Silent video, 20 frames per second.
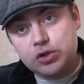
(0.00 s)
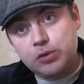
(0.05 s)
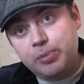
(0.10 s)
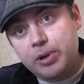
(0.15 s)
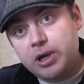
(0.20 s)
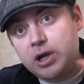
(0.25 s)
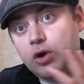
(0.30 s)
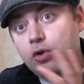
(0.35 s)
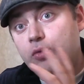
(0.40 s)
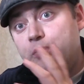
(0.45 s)
что
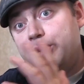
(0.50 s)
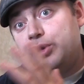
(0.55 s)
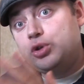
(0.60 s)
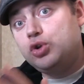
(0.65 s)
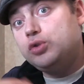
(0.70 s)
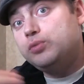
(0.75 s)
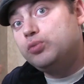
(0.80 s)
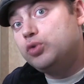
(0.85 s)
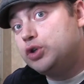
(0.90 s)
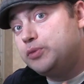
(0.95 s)
пока он
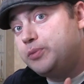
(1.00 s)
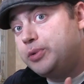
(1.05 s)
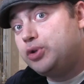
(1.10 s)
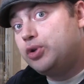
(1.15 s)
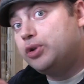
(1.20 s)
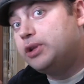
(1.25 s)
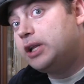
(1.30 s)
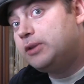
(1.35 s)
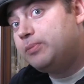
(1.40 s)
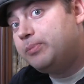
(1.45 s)
придет, может
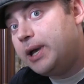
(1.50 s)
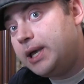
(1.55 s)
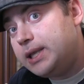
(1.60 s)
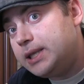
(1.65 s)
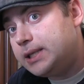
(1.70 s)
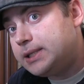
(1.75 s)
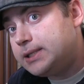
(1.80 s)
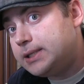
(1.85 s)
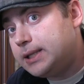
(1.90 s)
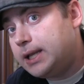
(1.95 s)
быть, он
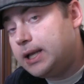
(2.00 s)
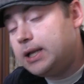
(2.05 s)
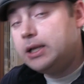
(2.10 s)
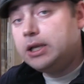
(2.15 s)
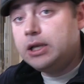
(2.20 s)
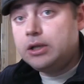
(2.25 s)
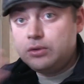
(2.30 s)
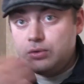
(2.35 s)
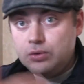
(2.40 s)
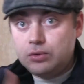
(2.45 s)
отмайнится, да.